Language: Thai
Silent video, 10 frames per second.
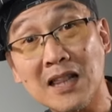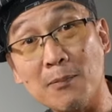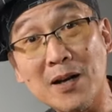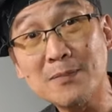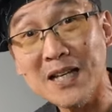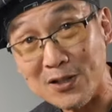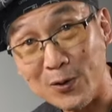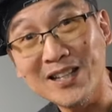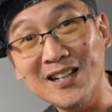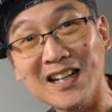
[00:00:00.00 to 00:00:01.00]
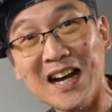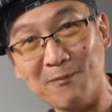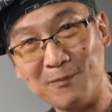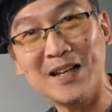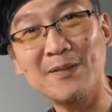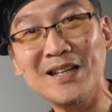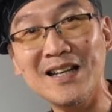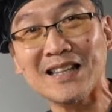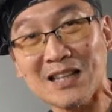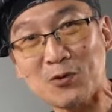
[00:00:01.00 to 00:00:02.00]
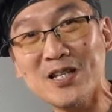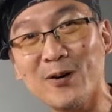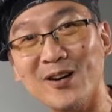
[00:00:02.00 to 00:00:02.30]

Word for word: เรามาเริ่มใส่ส่วนที่เหลือครับเริ่มที่เต้าเจี้